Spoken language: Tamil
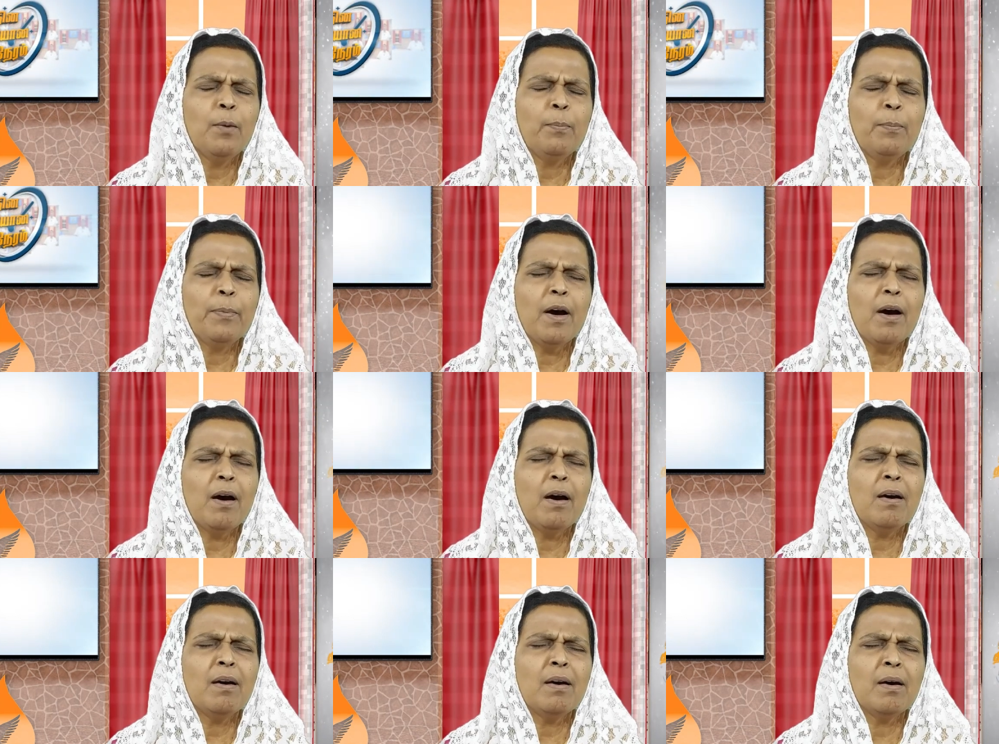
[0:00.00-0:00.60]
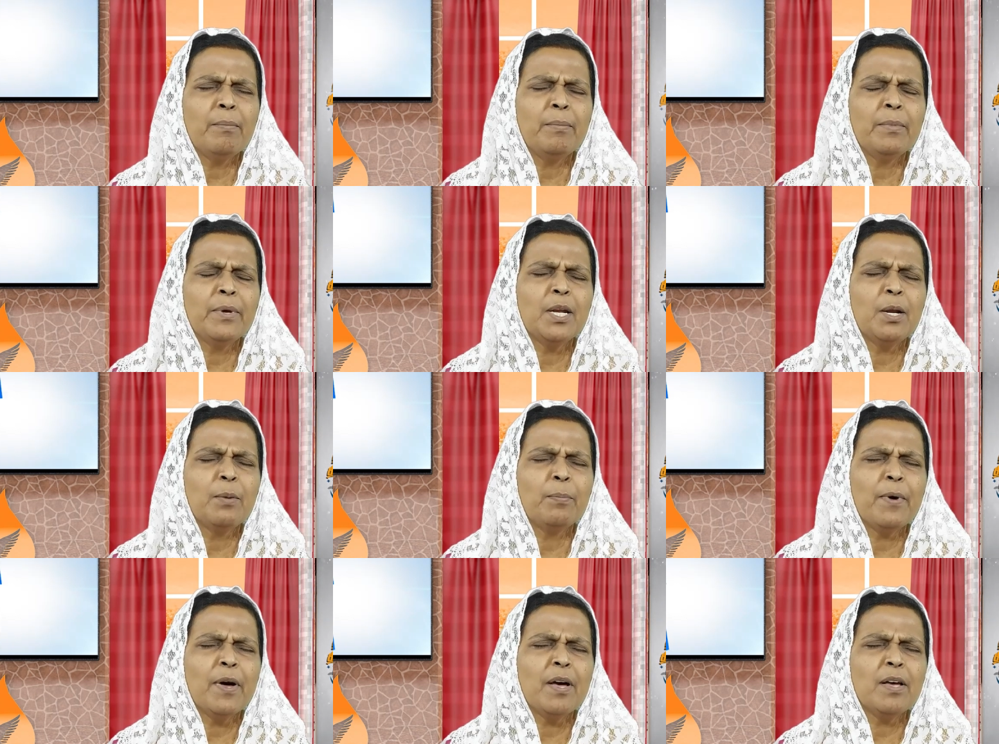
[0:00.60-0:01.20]
அப்பா
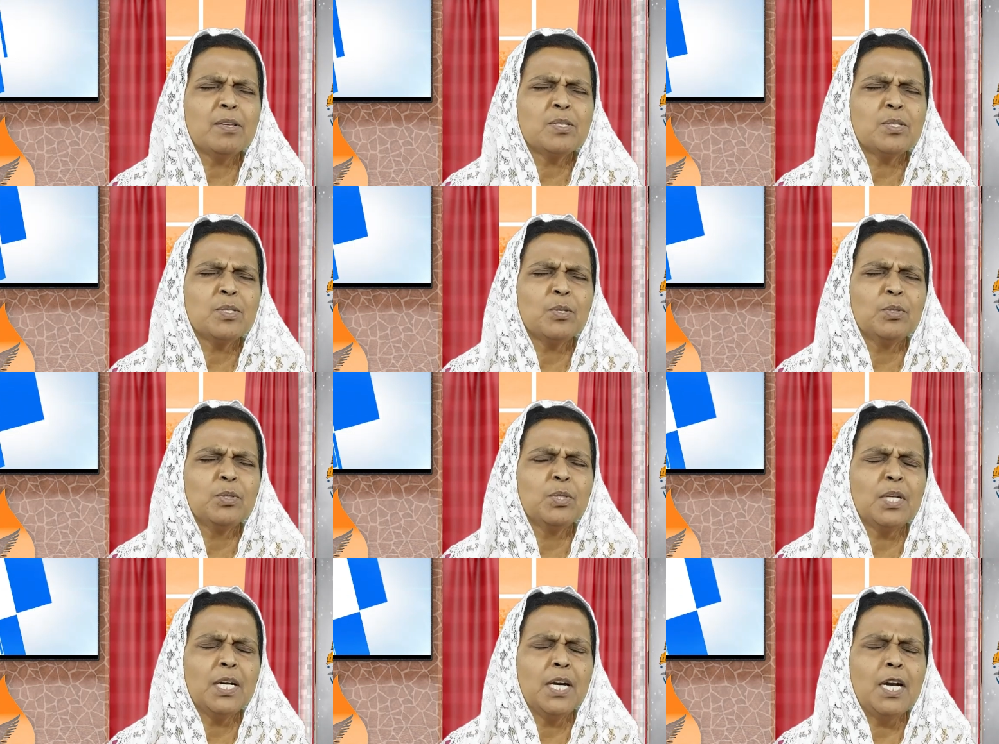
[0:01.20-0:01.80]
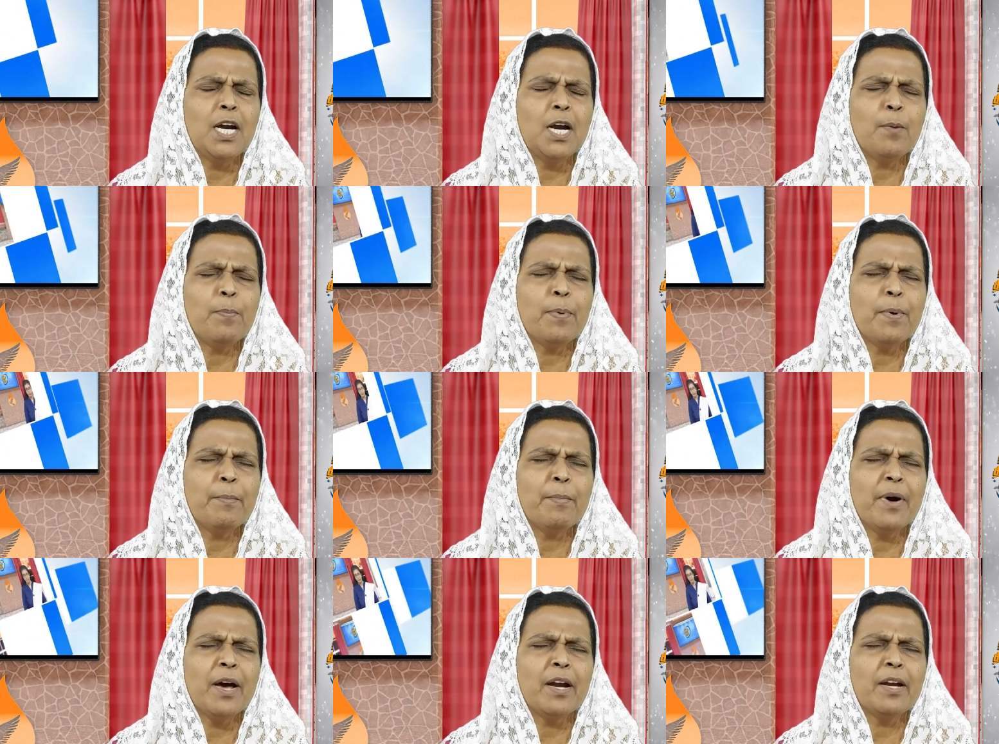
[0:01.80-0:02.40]
ஆமேன் அப்பா ஸ்தோத்திரம்
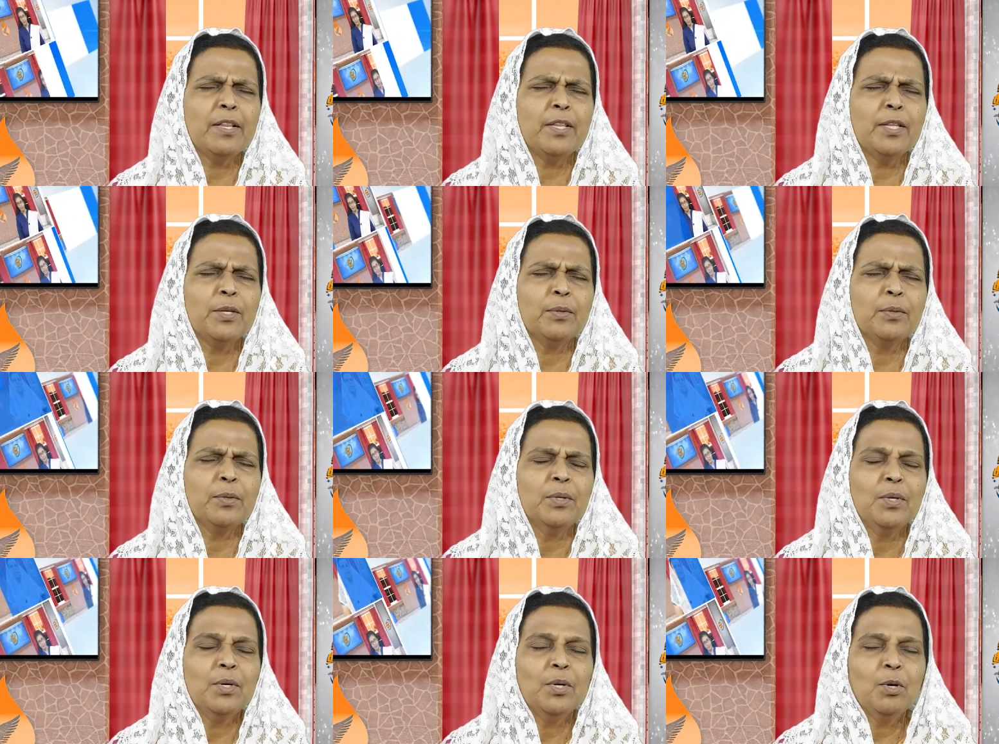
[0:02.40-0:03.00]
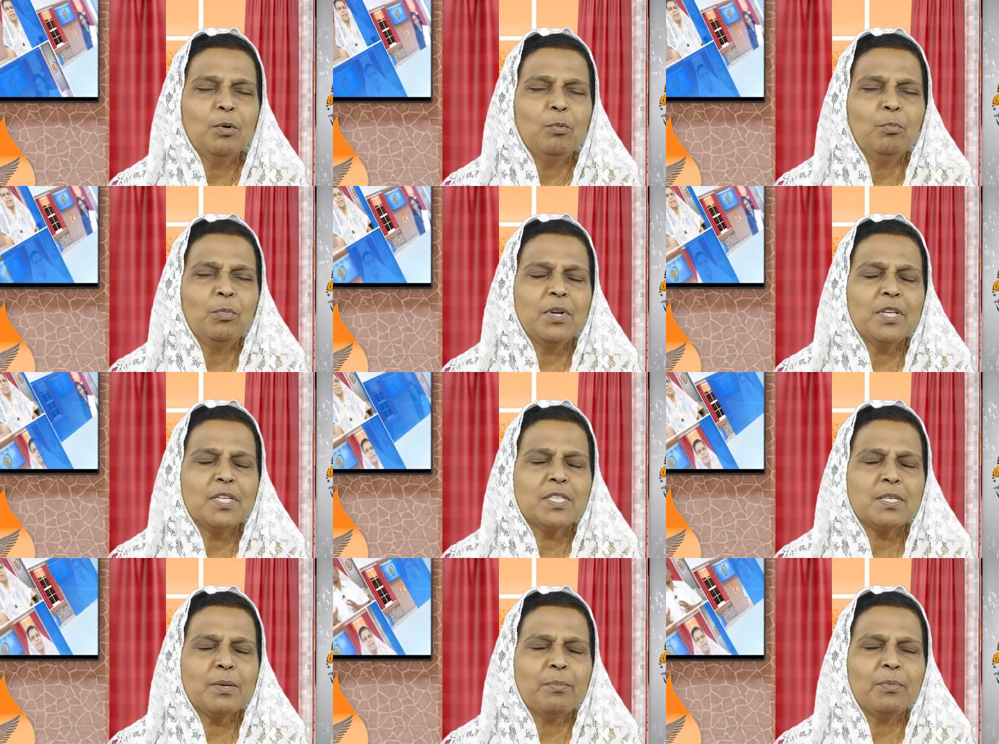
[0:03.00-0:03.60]
இழப்பமானதையும்
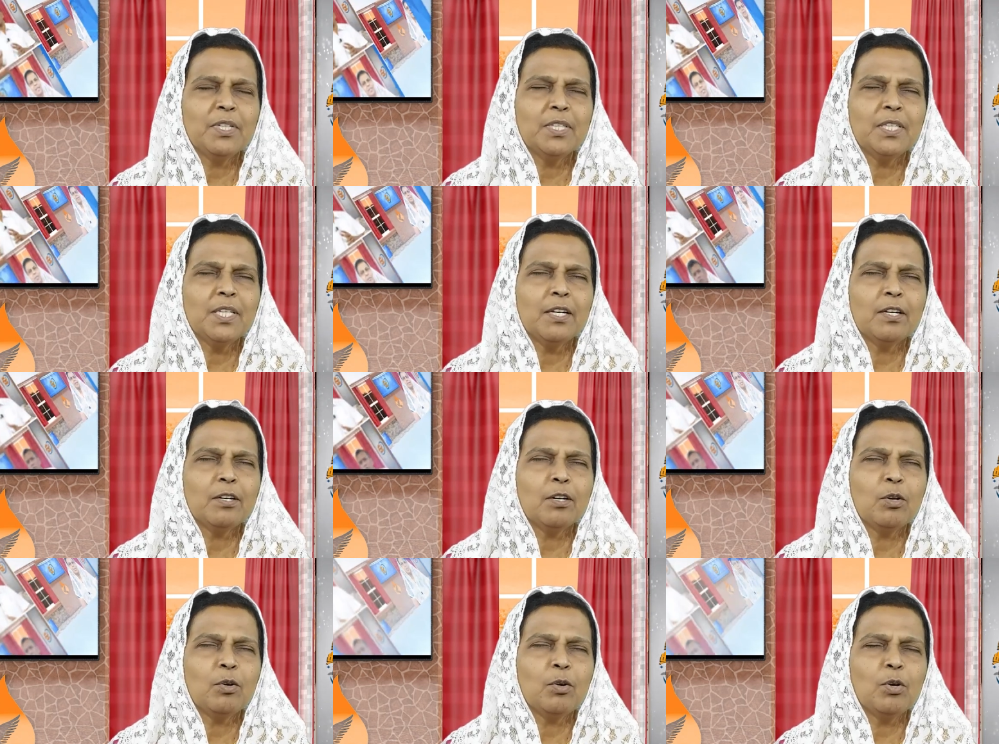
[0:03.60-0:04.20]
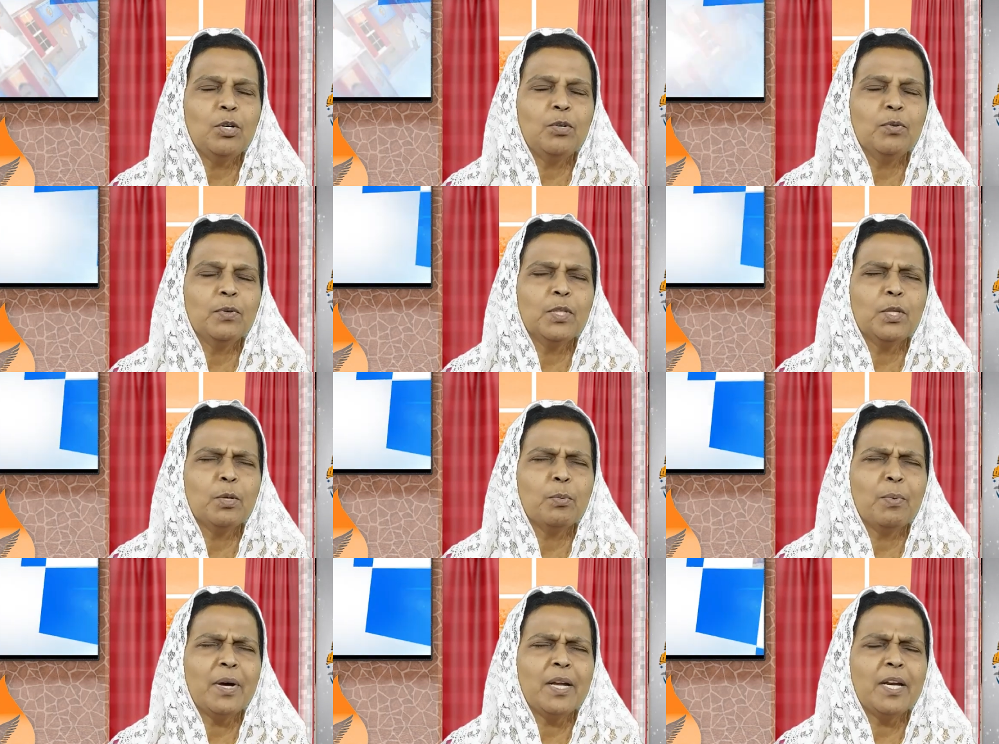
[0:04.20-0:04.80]
நம்முடைய சமூகத்தில் நாங்கள் கொண்டு
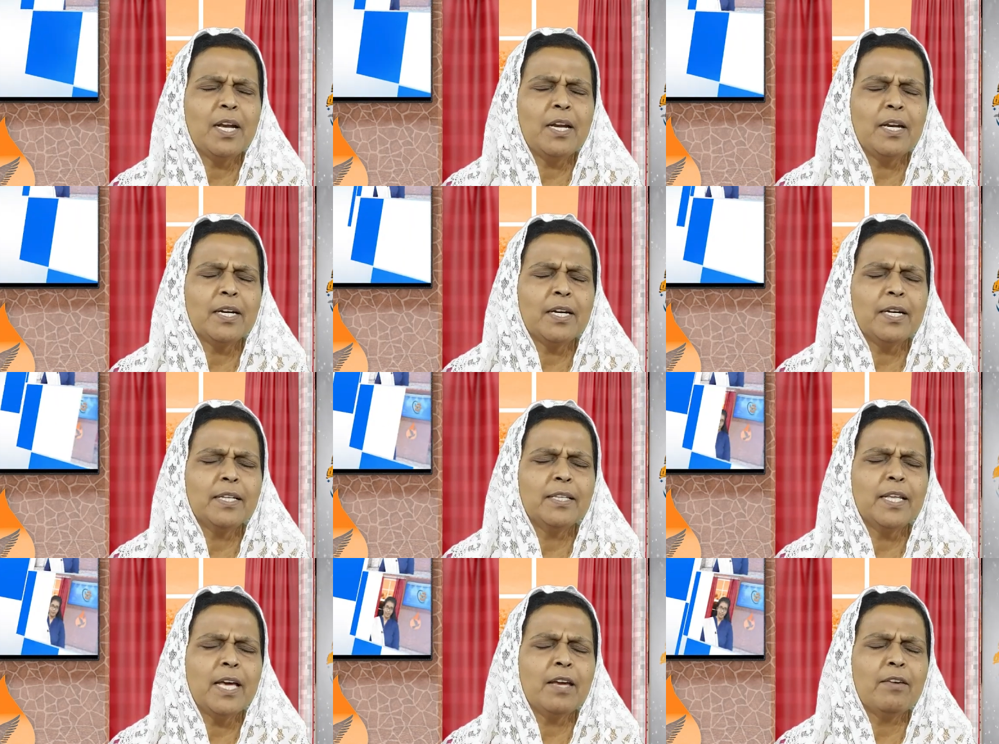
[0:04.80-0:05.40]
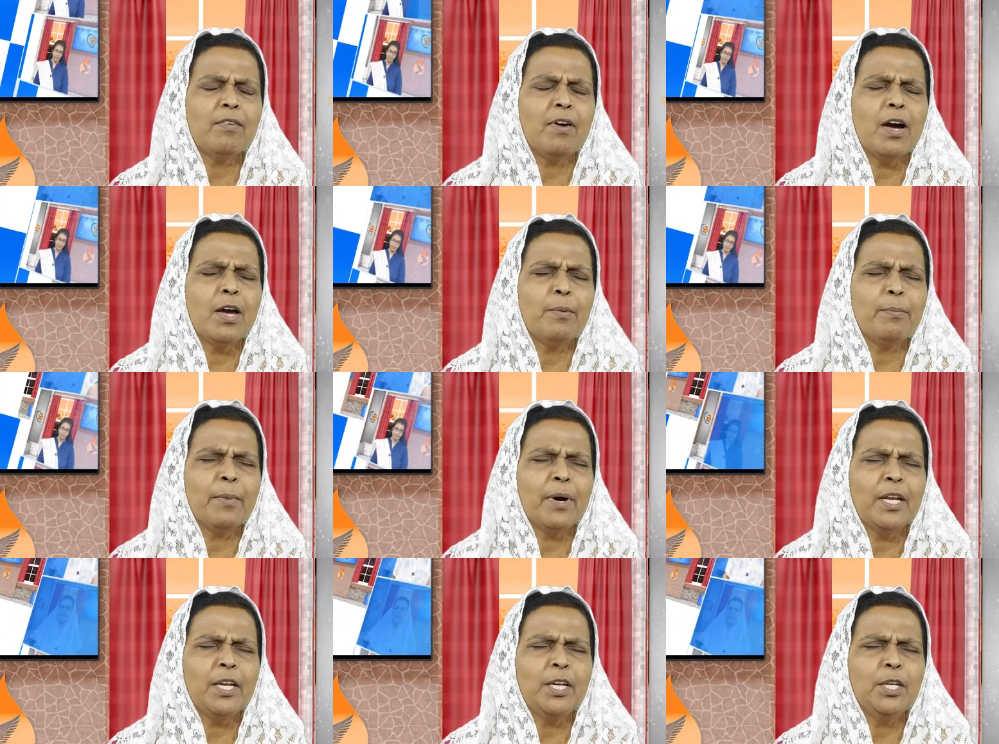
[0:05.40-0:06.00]
வந்தோம் ஆனால் எங்களை தயவாய்
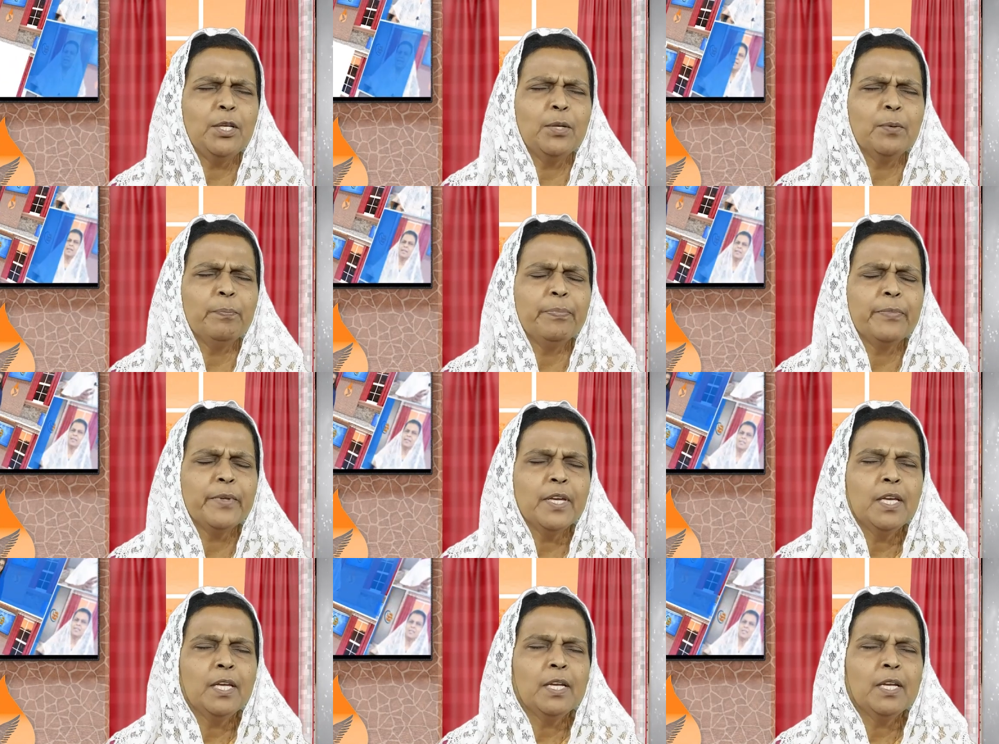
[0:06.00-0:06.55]
மன்னியும்